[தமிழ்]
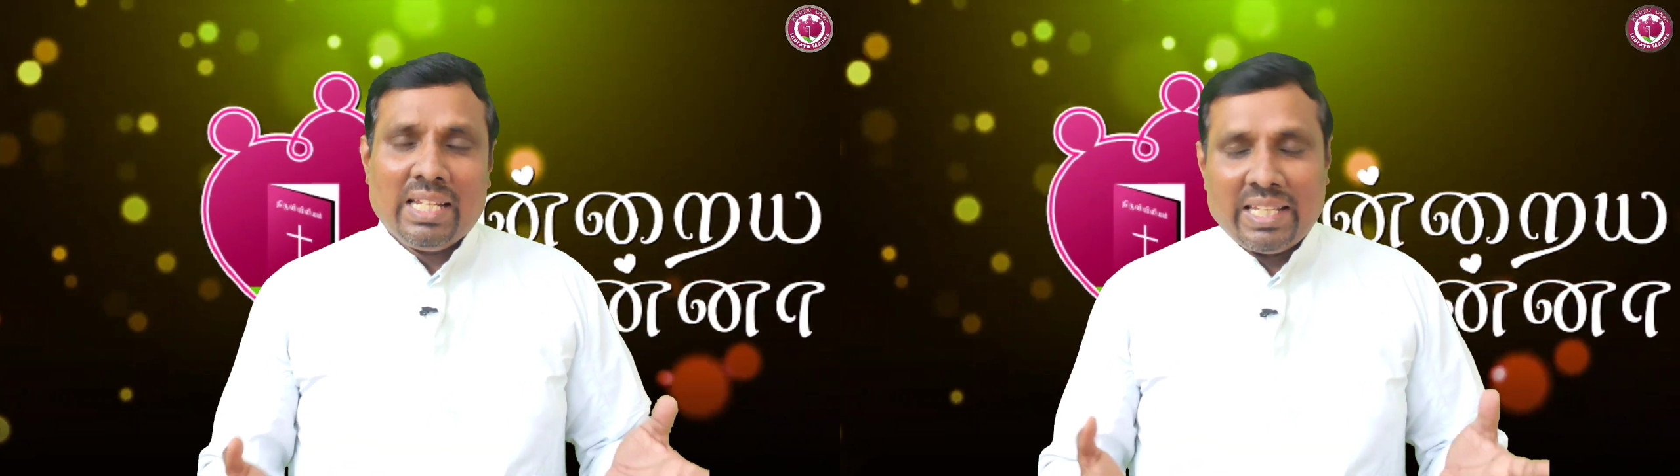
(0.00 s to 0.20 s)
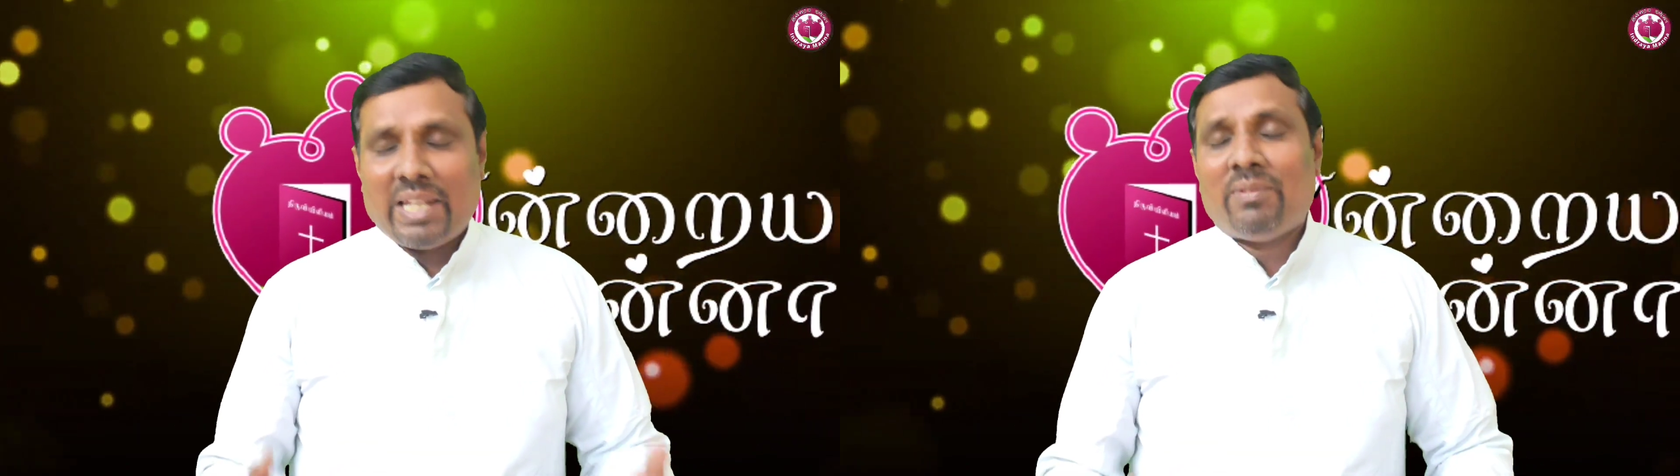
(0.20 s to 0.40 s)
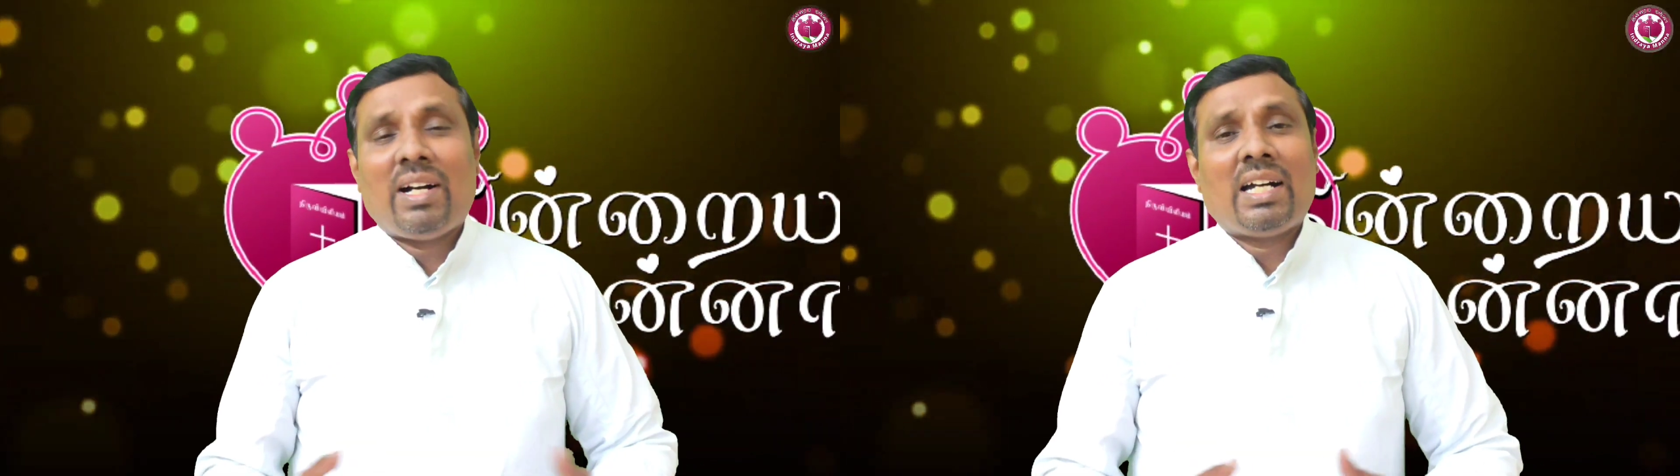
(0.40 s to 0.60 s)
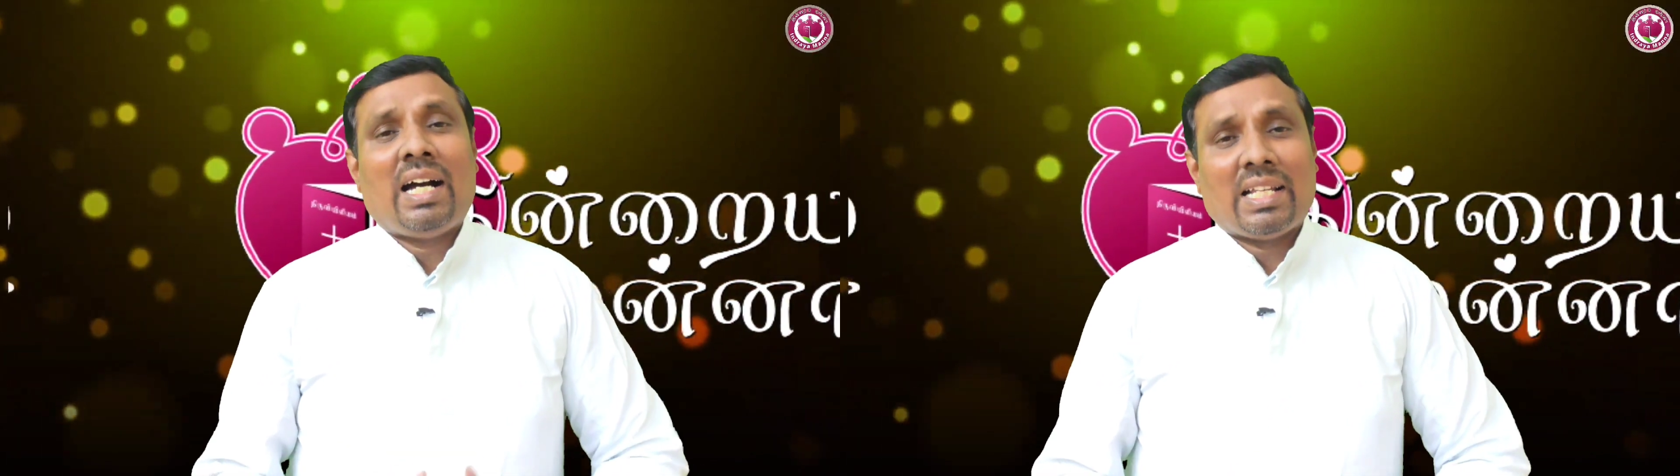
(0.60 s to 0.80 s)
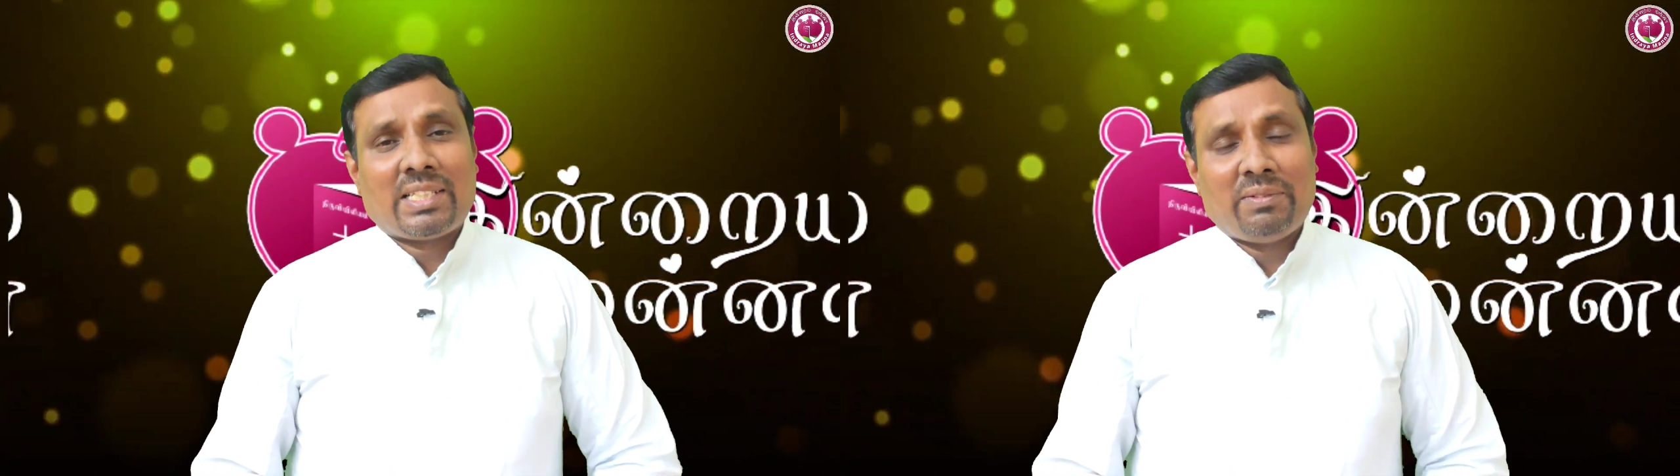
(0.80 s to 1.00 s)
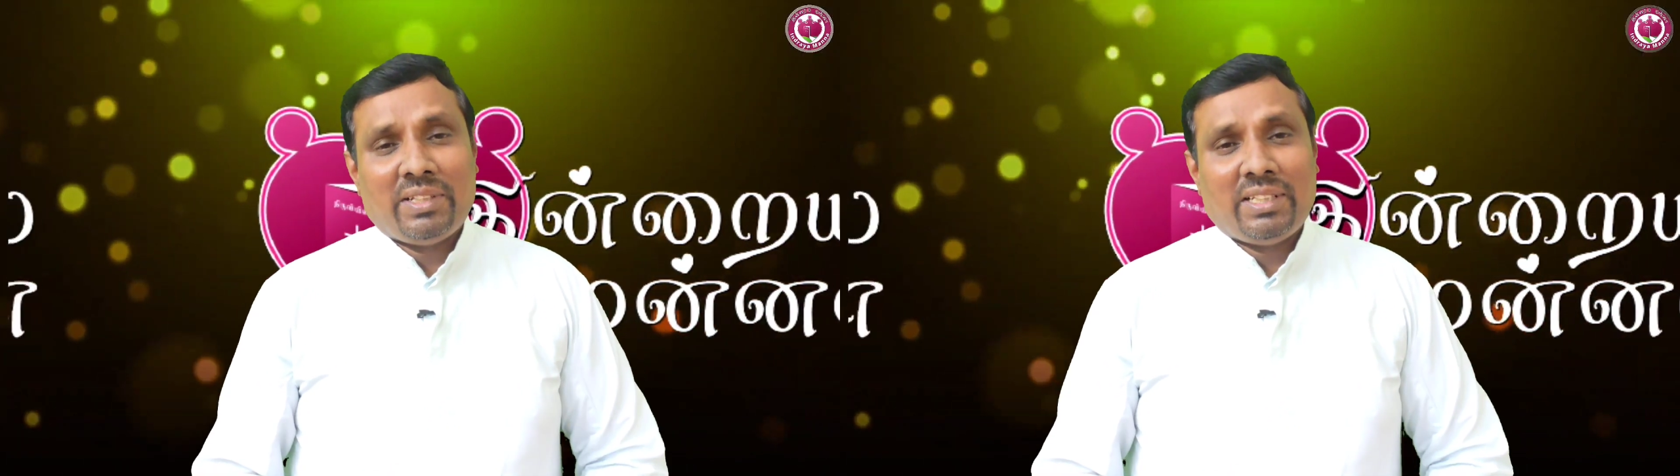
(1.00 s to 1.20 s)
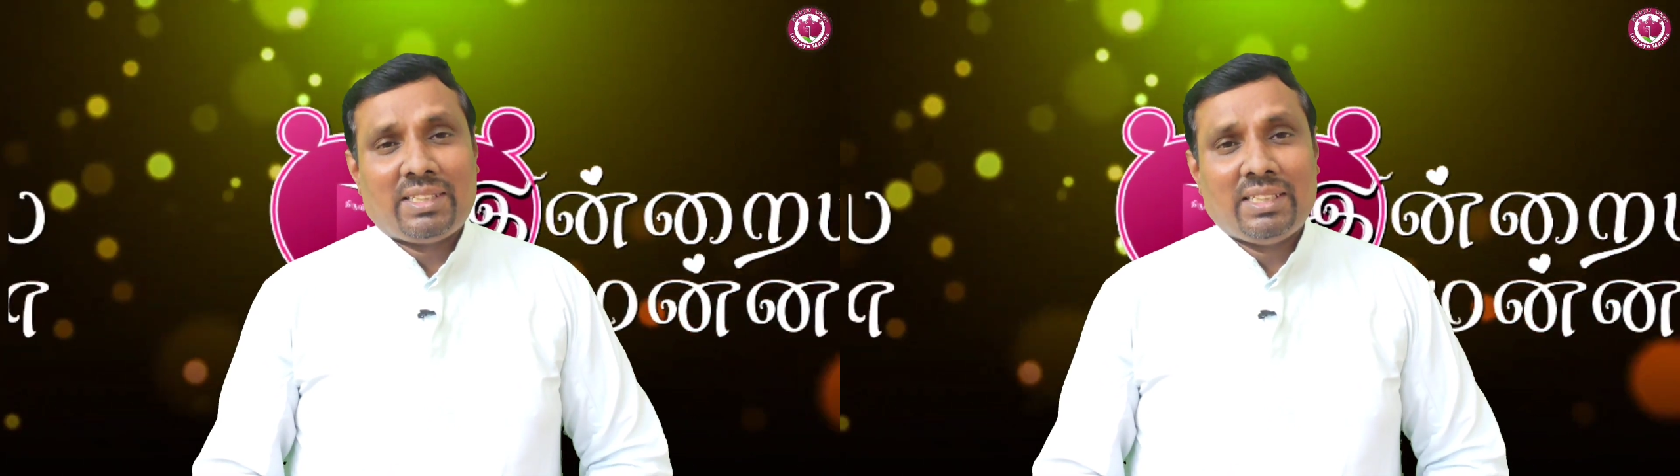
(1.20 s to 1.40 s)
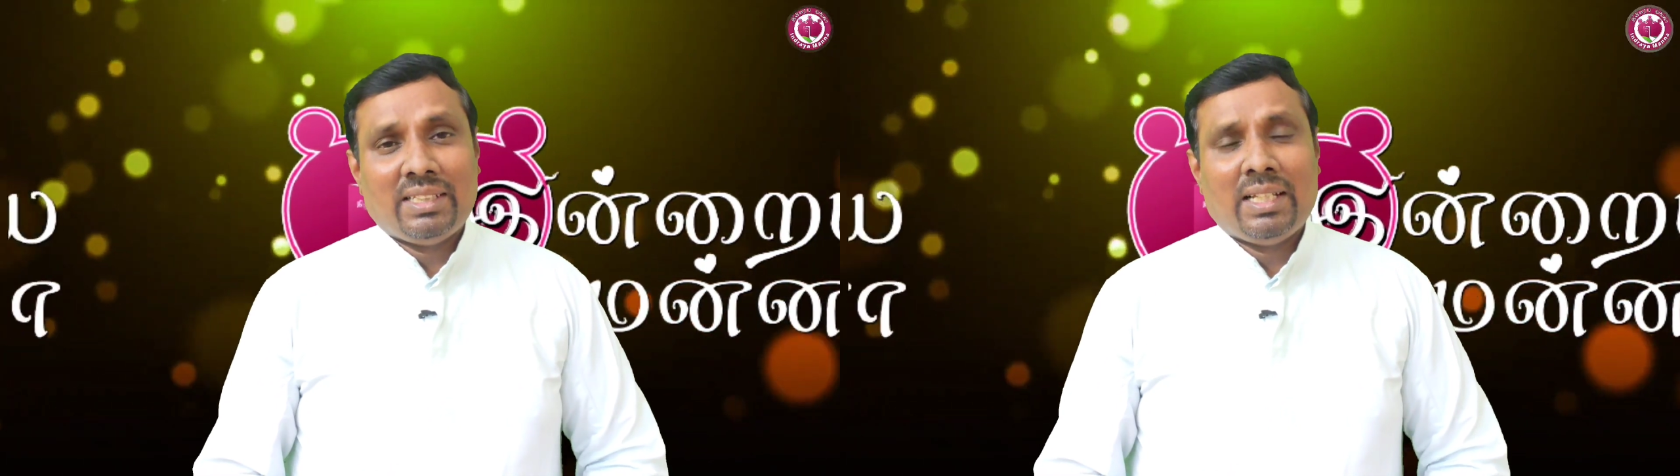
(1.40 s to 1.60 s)
நிறைவாக
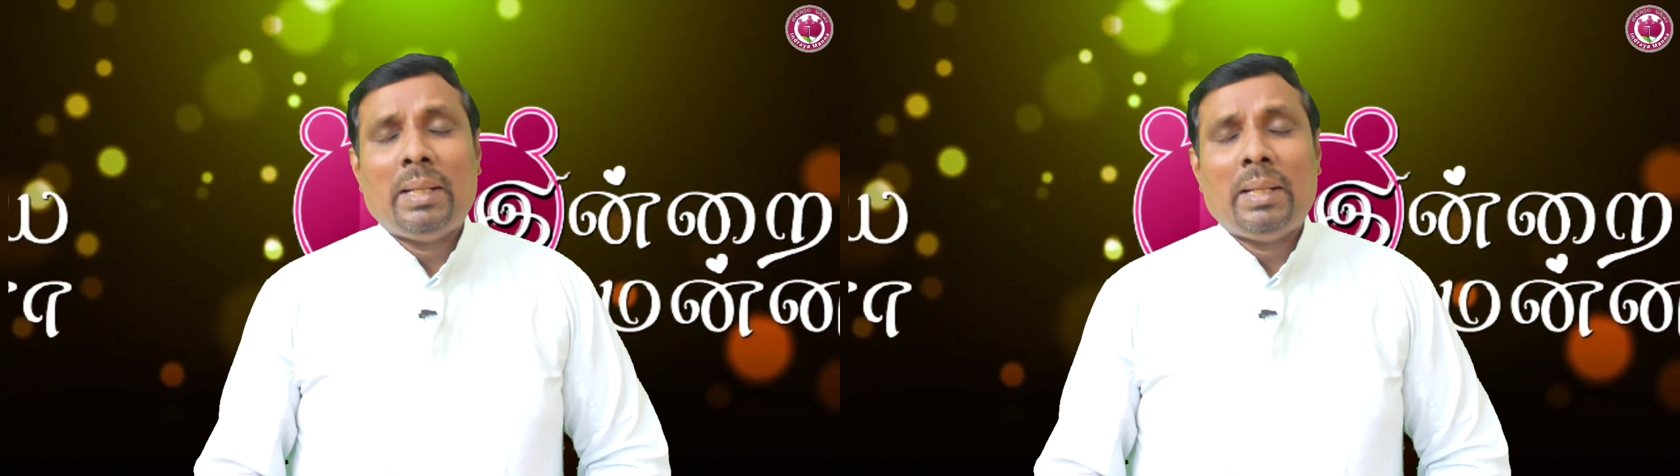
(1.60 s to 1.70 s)
ஆசிர்வதித்து